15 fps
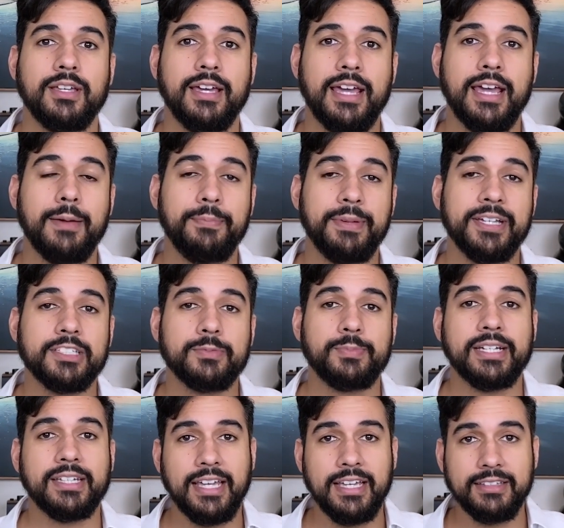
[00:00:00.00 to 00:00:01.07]
é apenas para
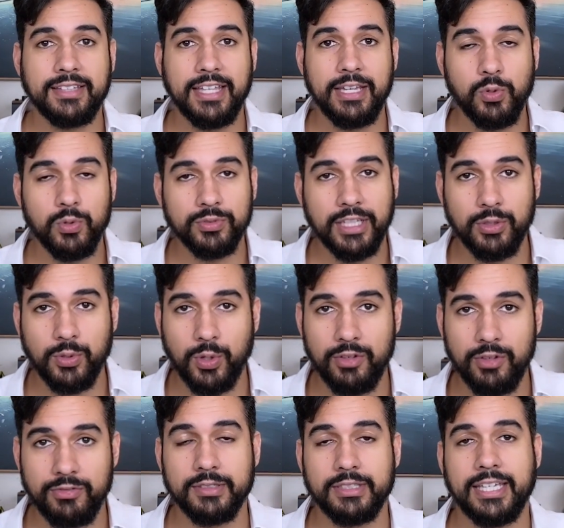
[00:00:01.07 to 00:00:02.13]
quem tem conta
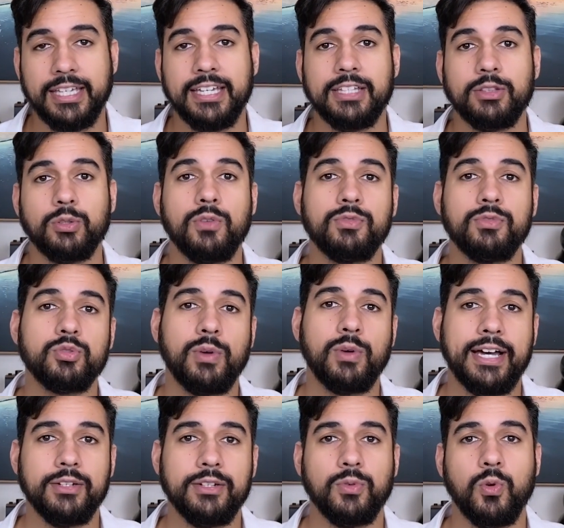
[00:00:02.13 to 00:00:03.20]
nova, quem é novo
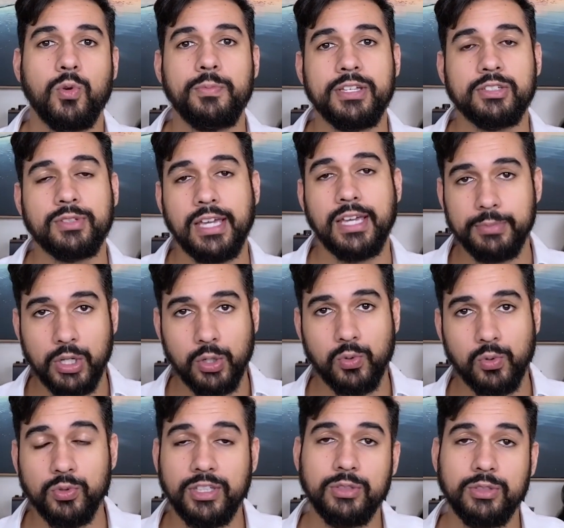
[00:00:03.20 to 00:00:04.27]
usuário, ou mesmo quem abriu a
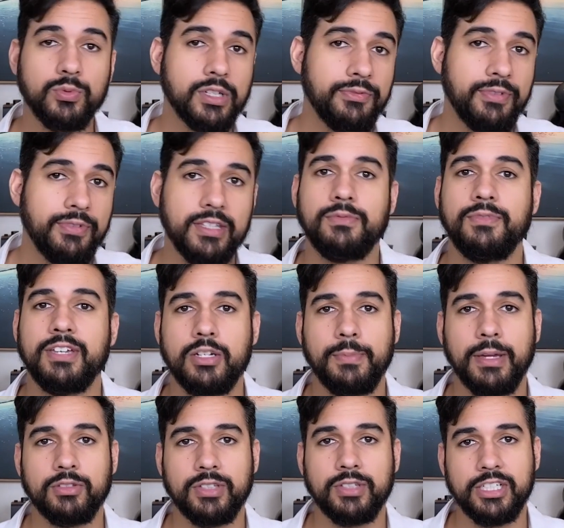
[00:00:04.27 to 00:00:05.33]
conta e nunca fez
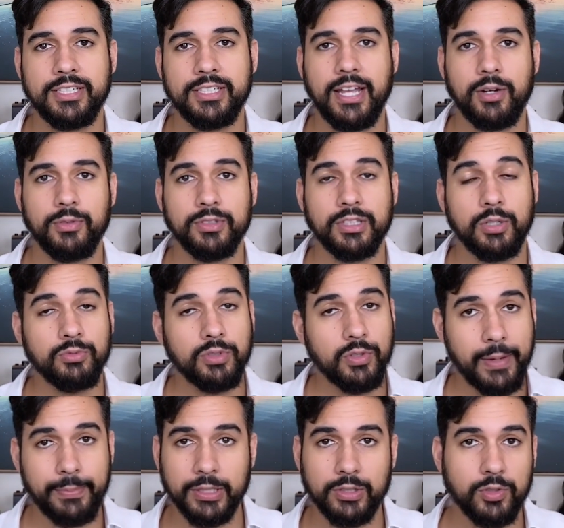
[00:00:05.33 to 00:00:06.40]
investimento na Genial, então não
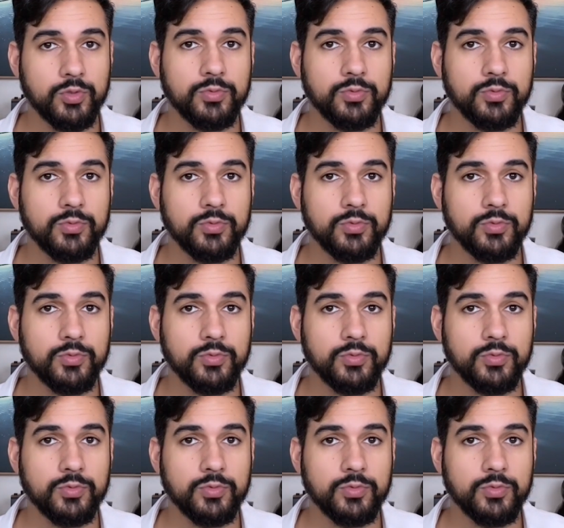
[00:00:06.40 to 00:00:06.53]
é para todo